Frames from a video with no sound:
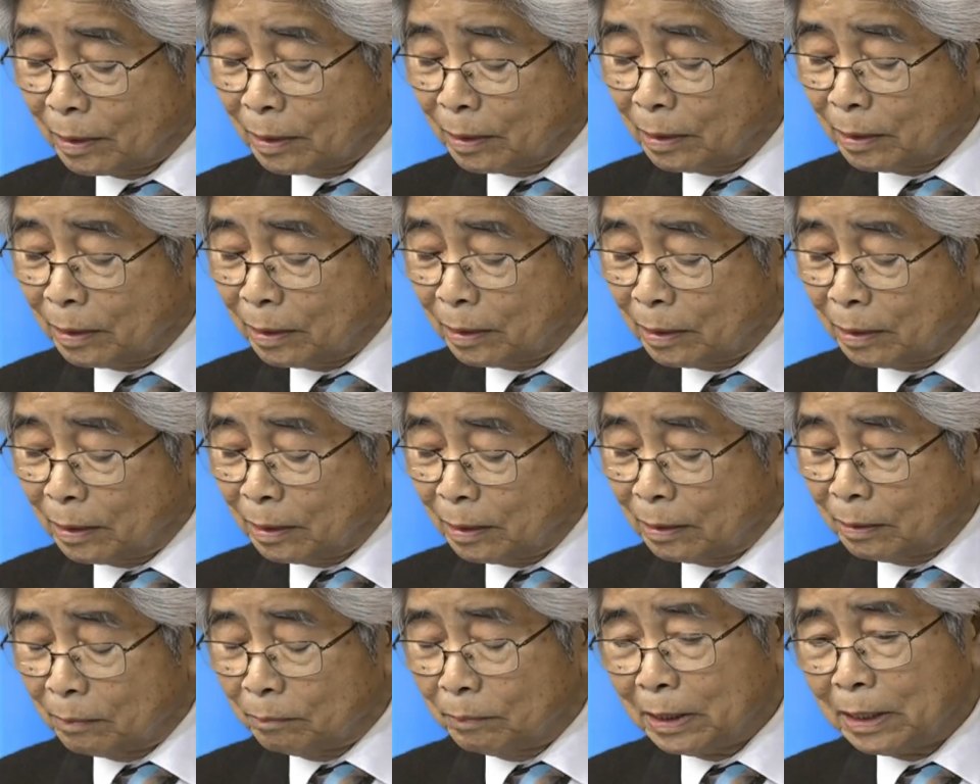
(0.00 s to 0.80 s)
ừ.
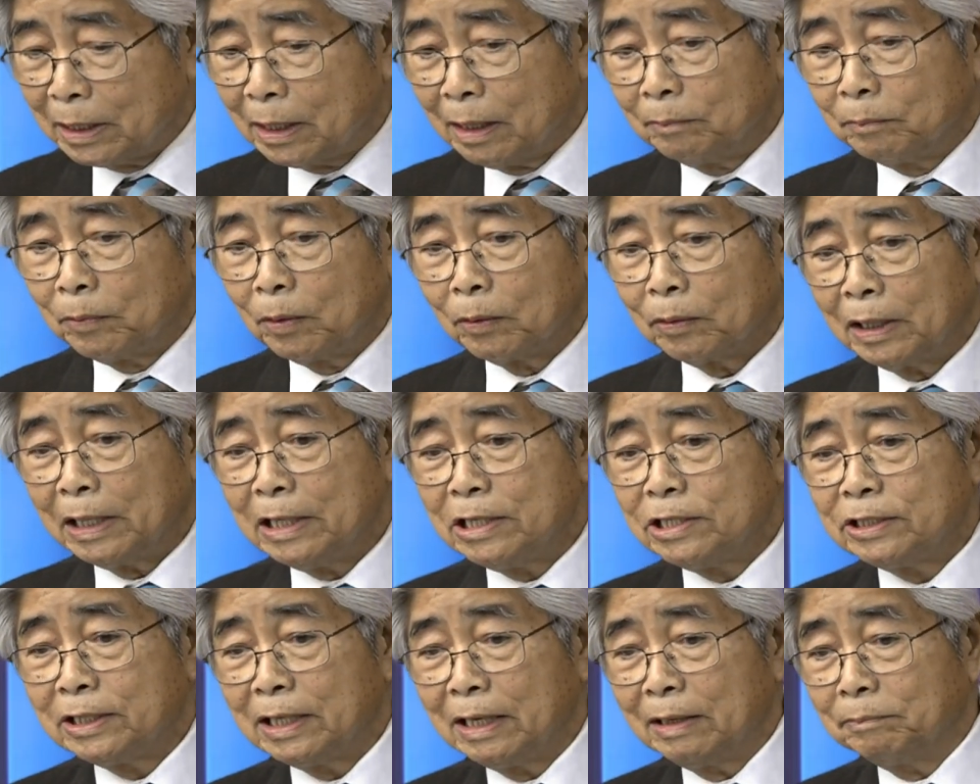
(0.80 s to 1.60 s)
bây giờ một
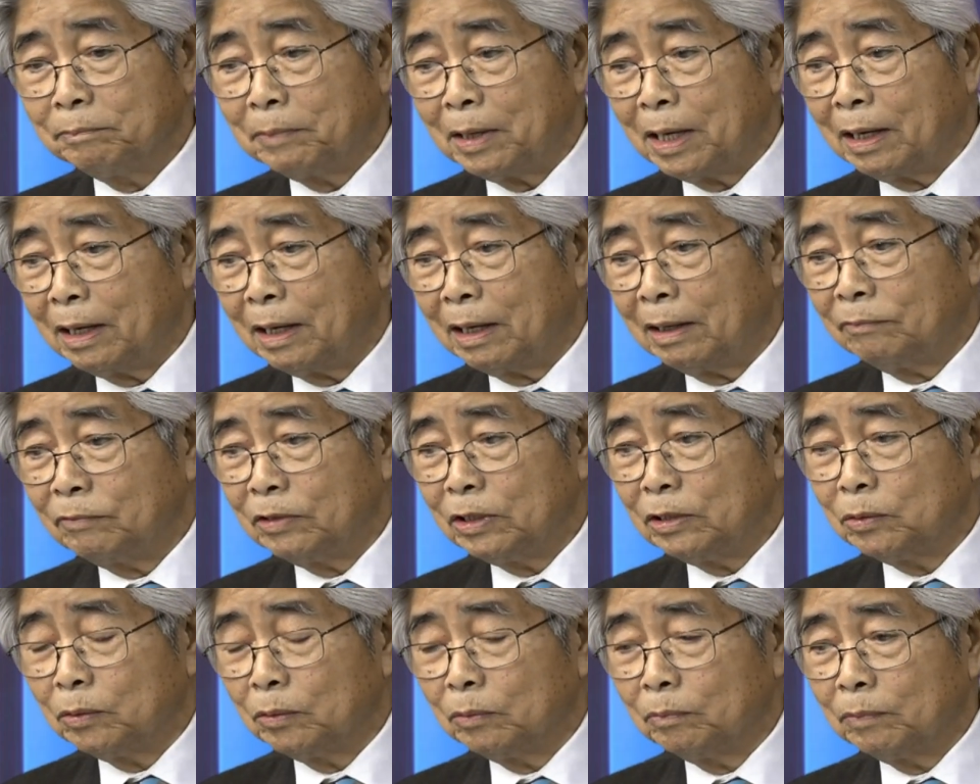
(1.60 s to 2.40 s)
ý sĩ mà
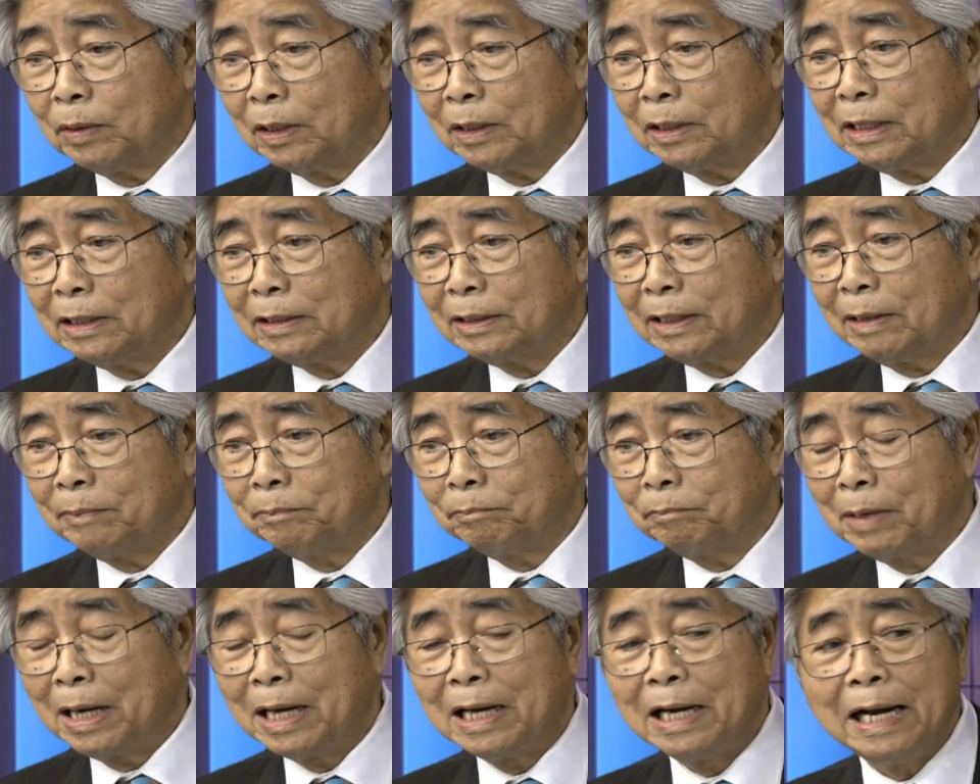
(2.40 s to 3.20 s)
ví dụ mà đi
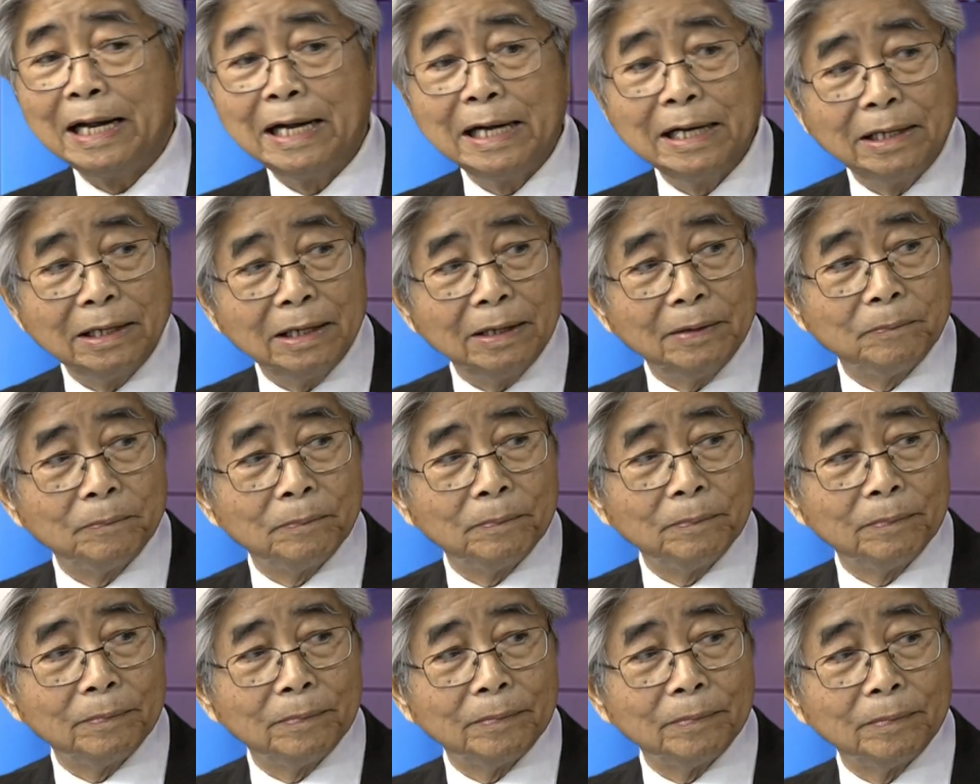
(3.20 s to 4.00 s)
tìm bệnh lý đó,
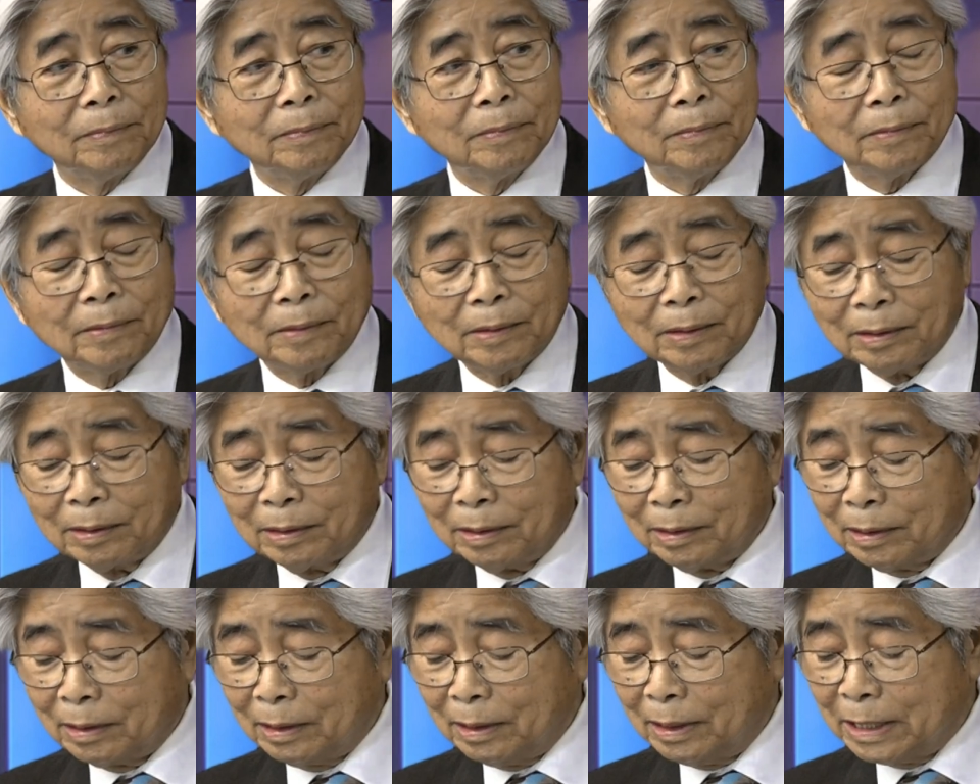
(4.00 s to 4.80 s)

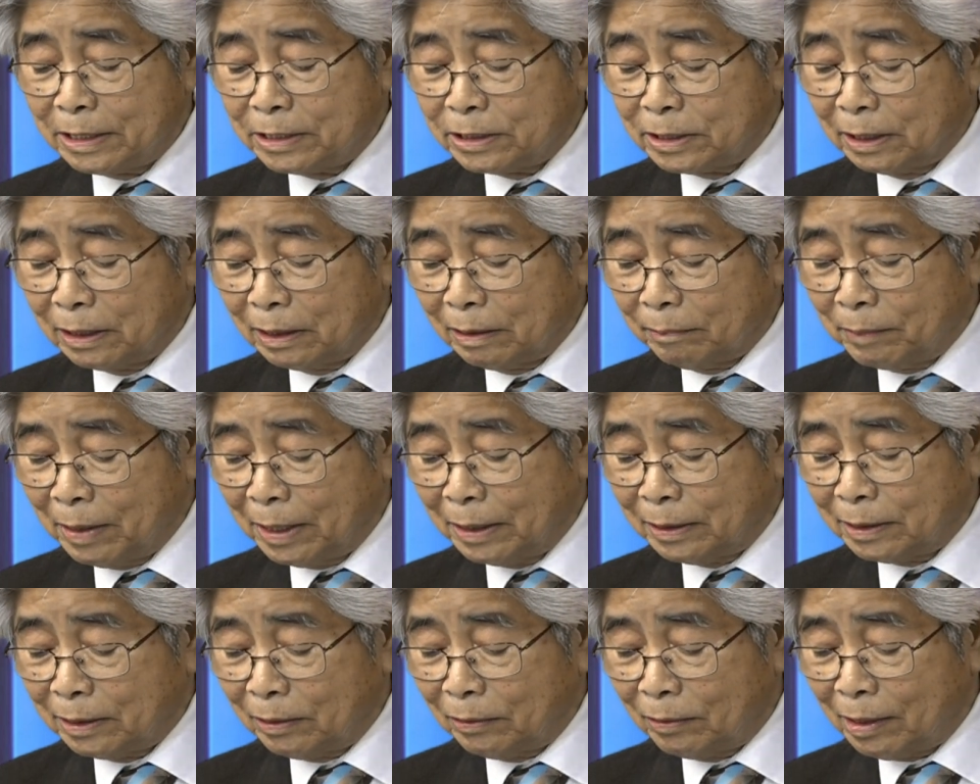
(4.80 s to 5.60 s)
ừ. lịch sử cái
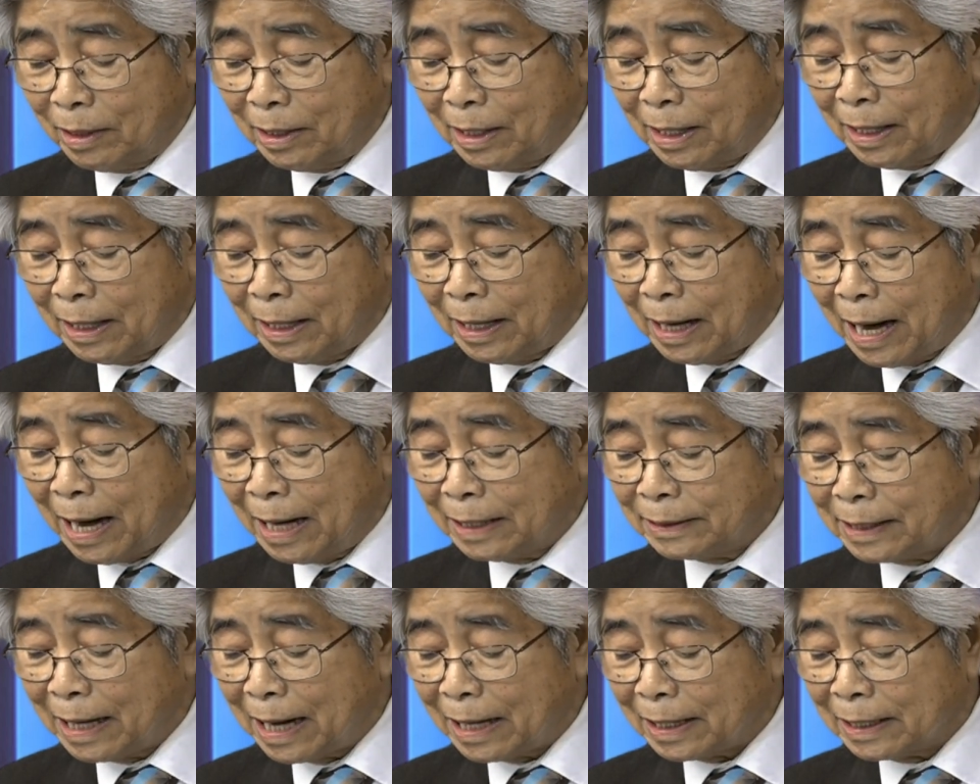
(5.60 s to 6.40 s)
bệnh thì nó là
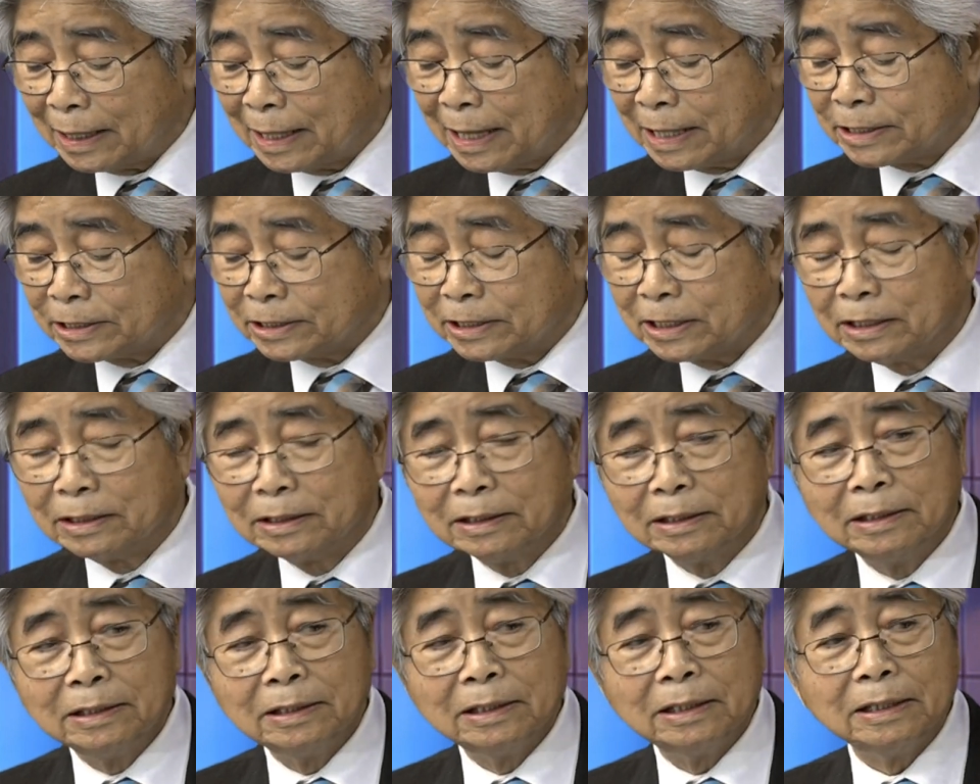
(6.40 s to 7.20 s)
khai thác lịch
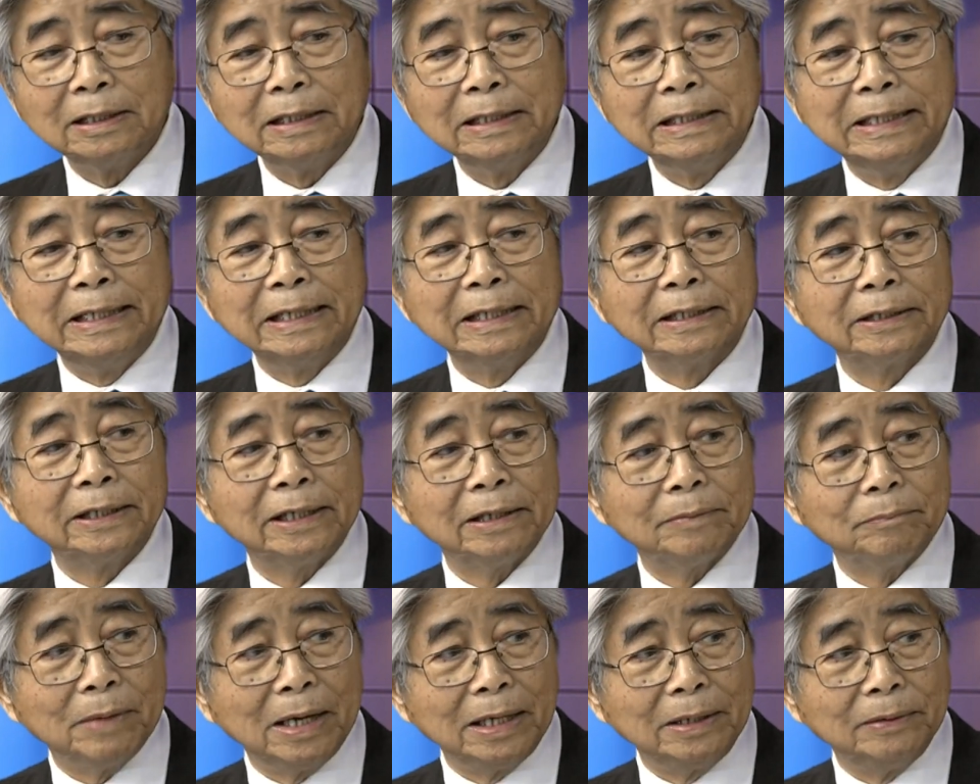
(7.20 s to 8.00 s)
sử diện
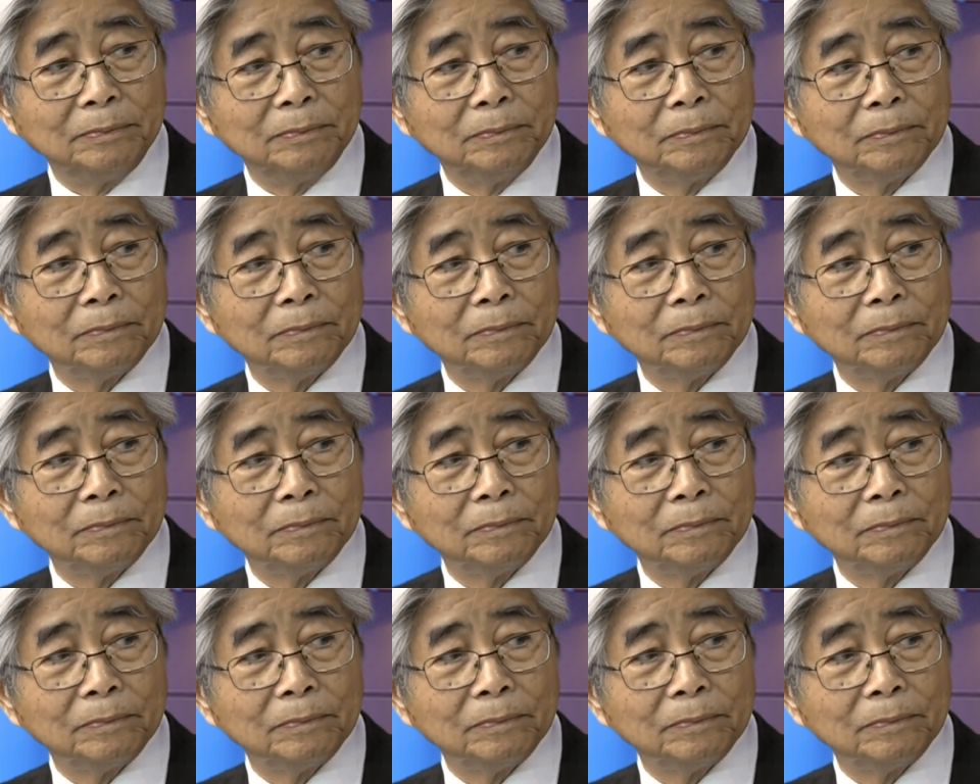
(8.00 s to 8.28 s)
tiến bệnh